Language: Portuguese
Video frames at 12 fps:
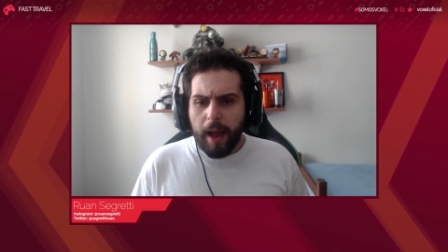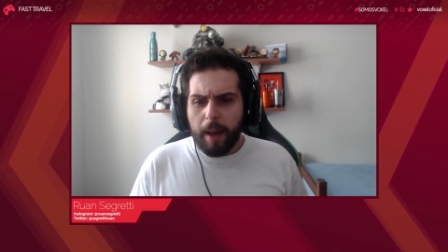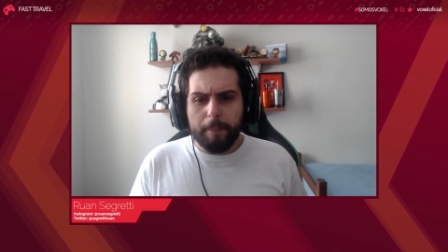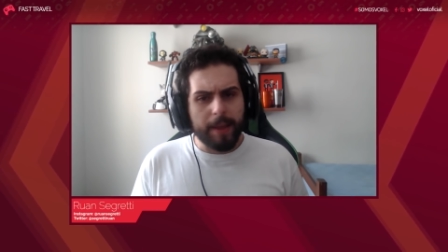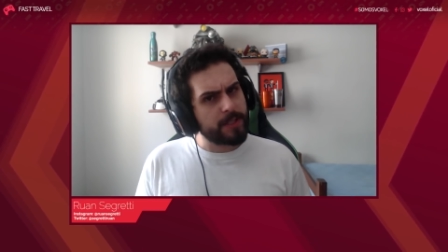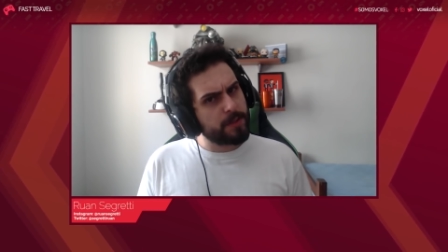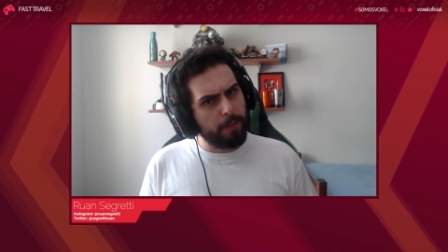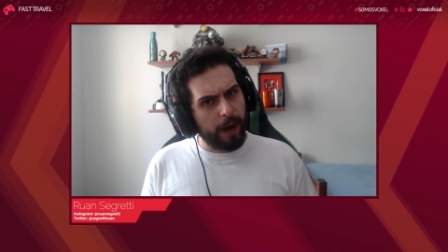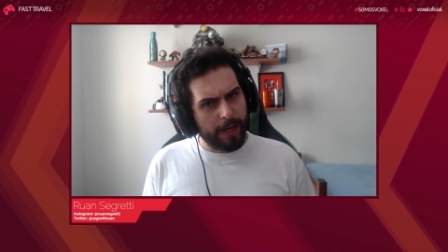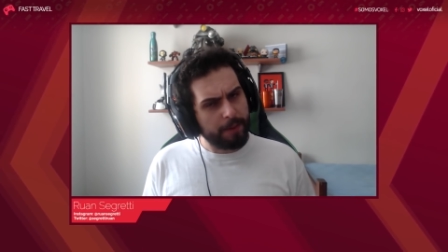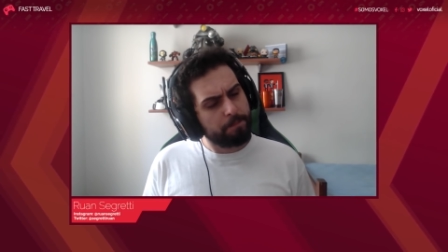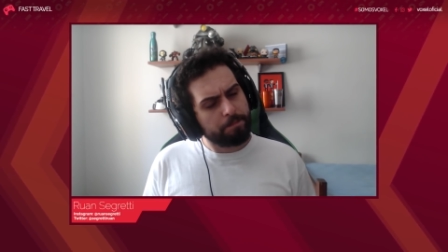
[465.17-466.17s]
A Best
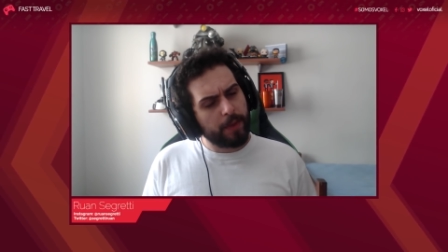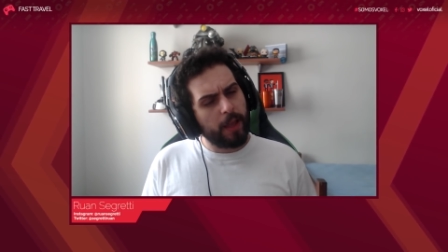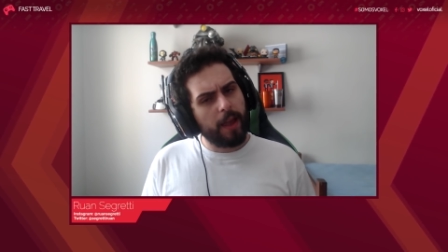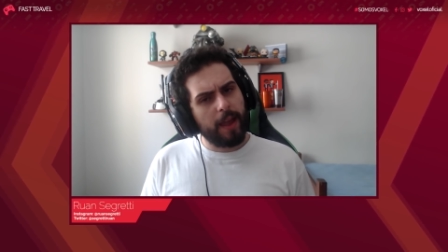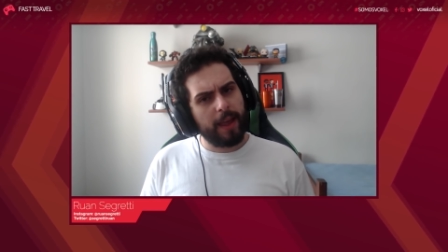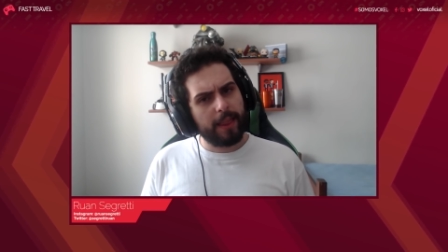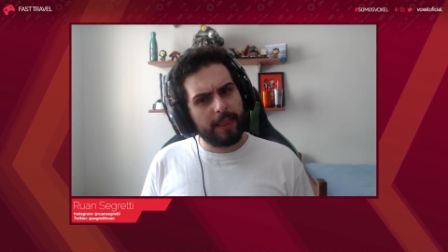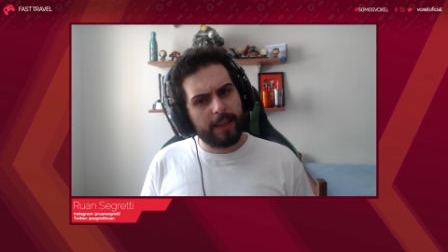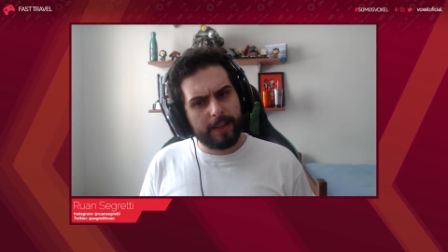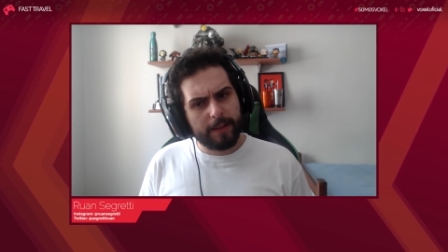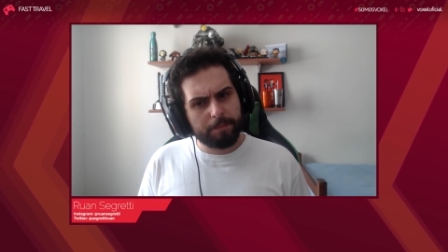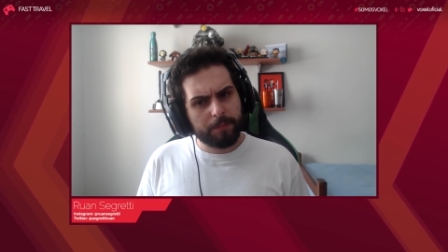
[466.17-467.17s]
Buy,
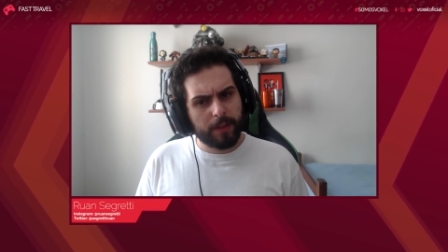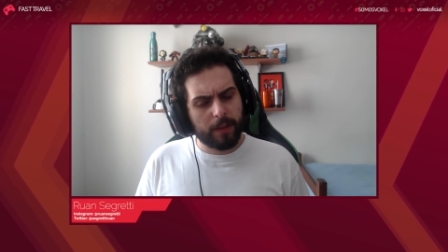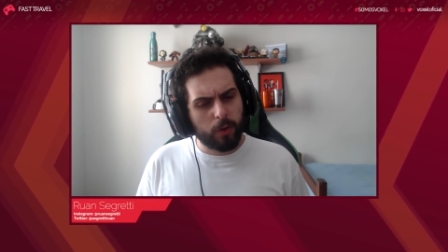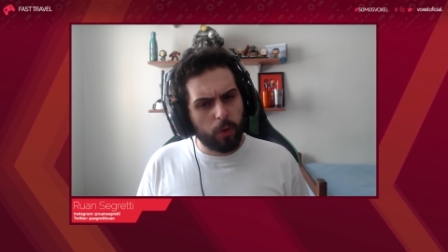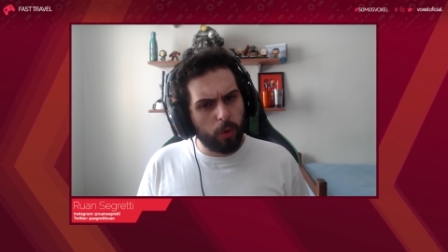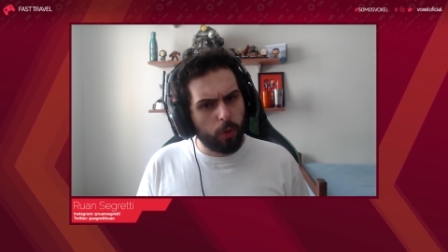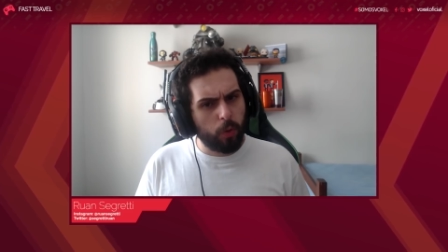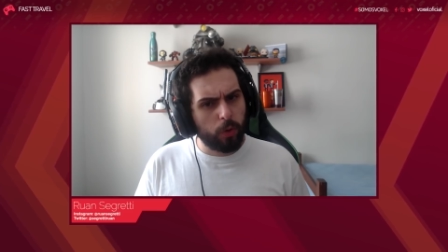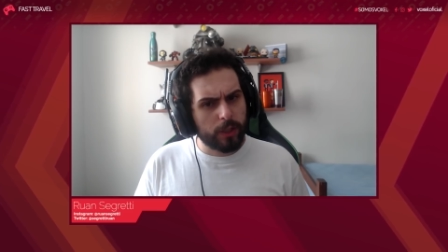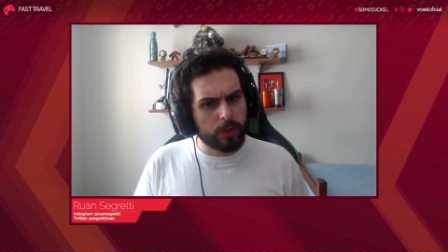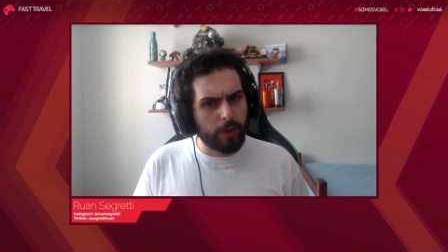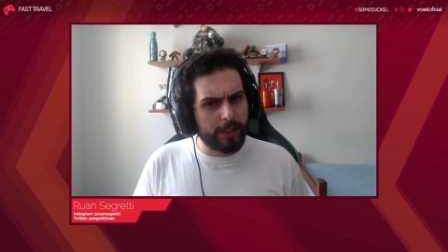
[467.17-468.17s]
ela colocou
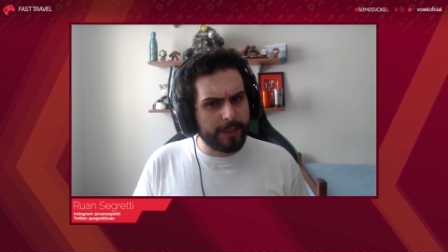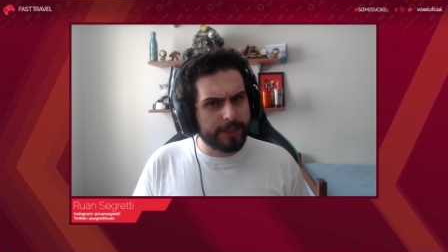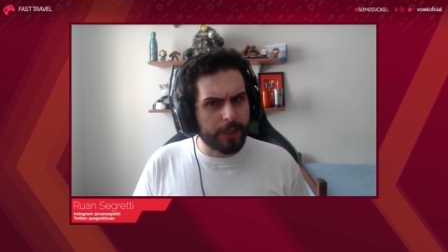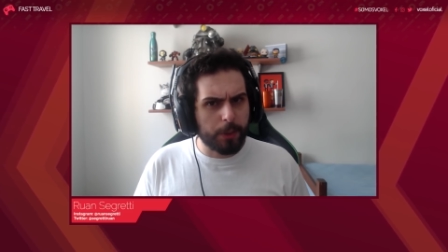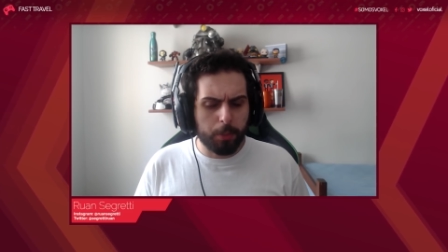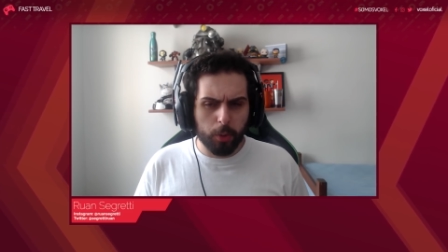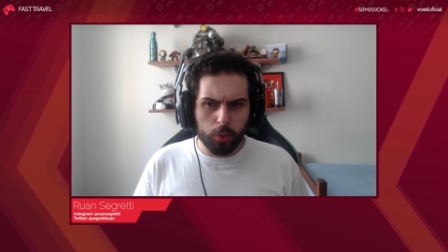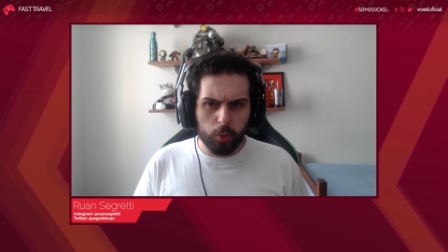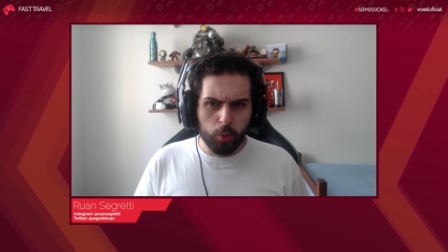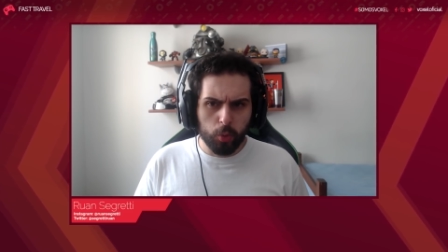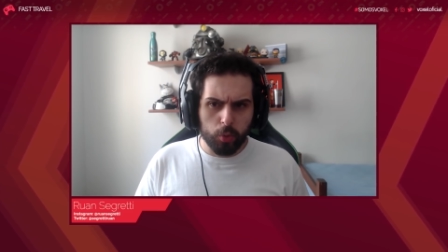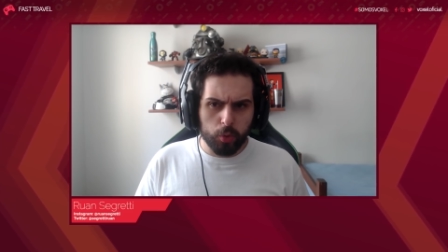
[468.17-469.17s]
na sua lista de
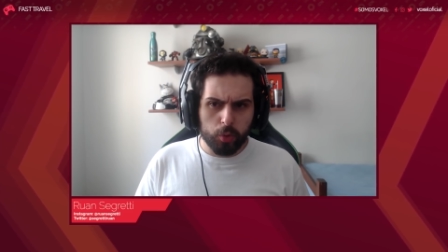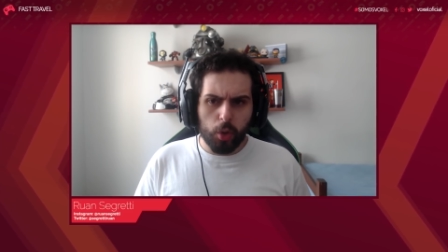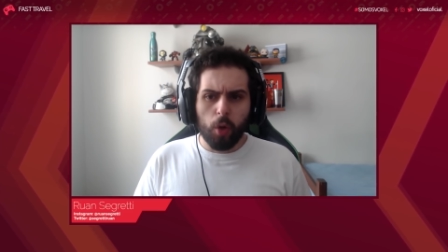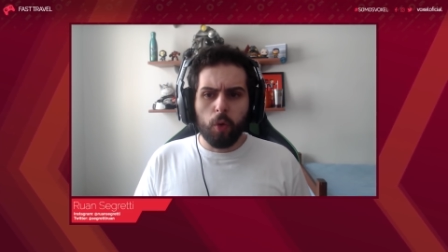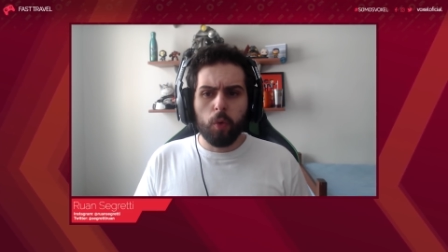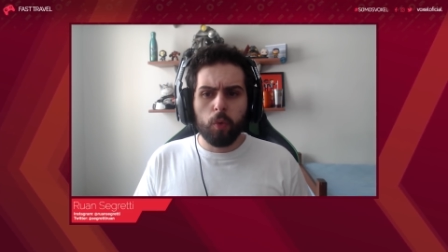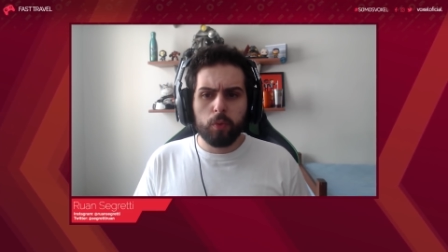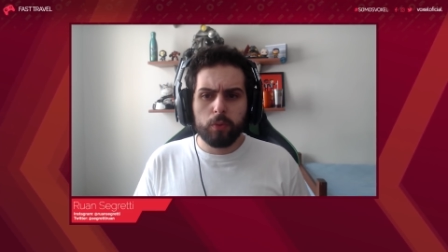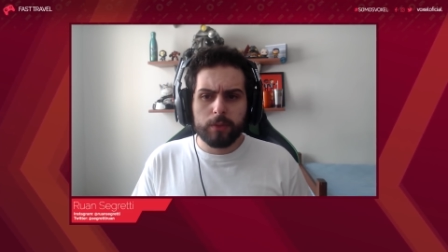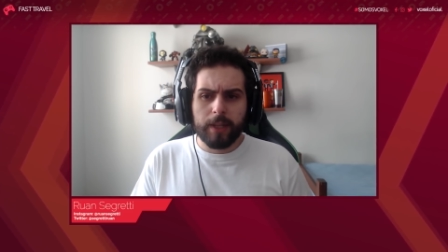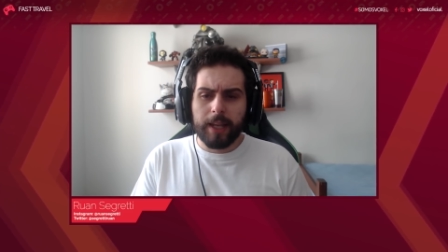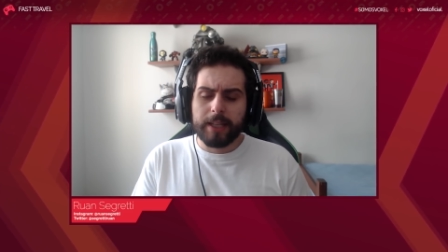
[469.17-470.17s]
produtos um
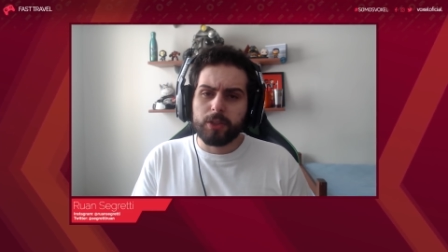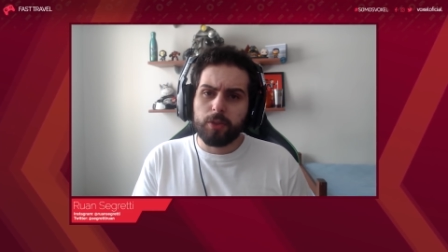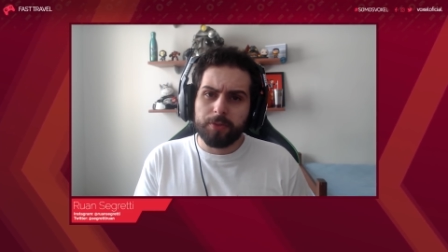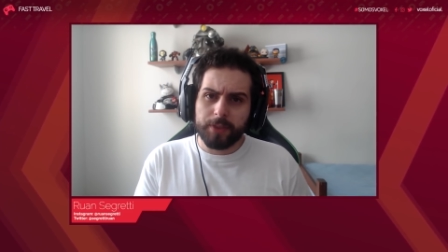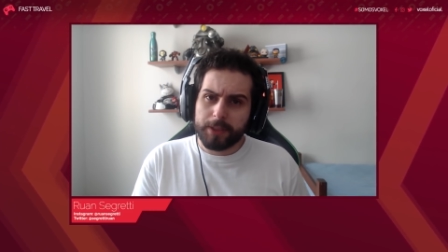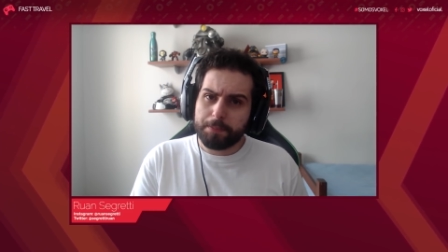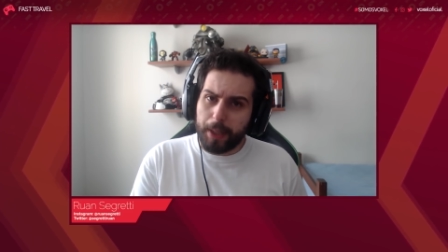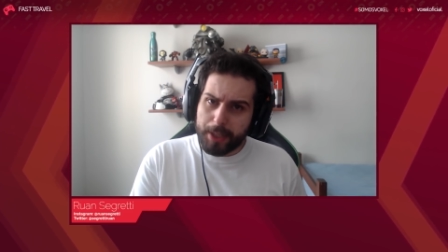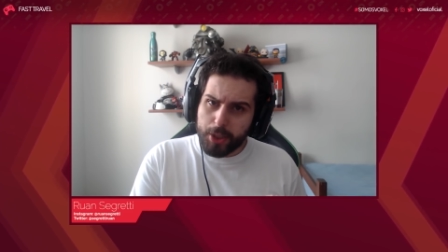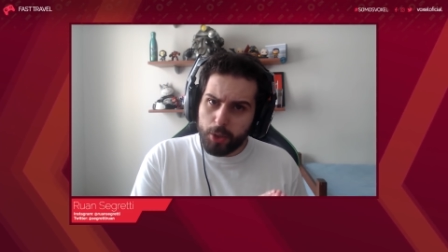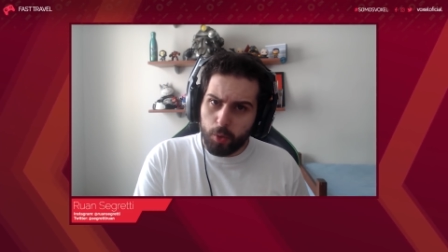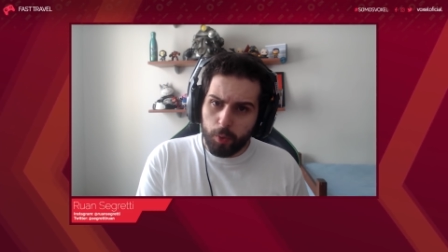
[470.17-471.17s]
The Last of Us
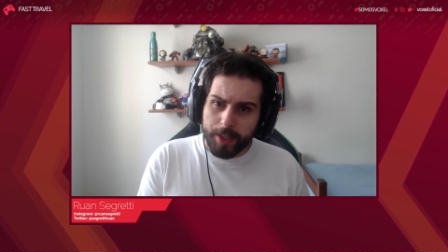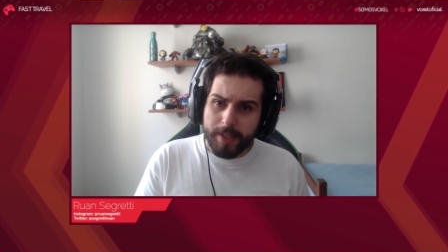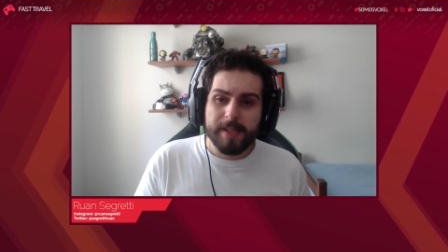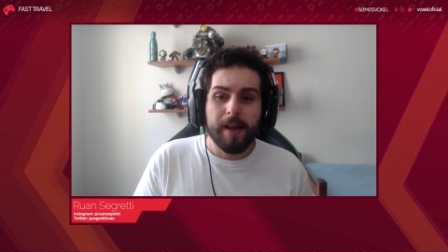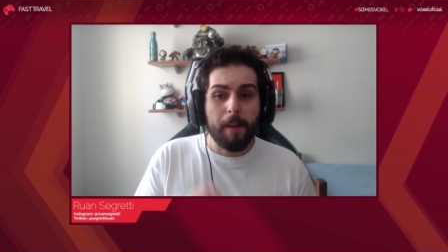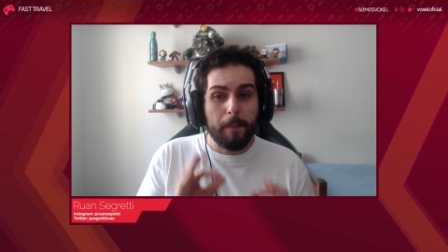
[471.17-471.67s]
Parte 2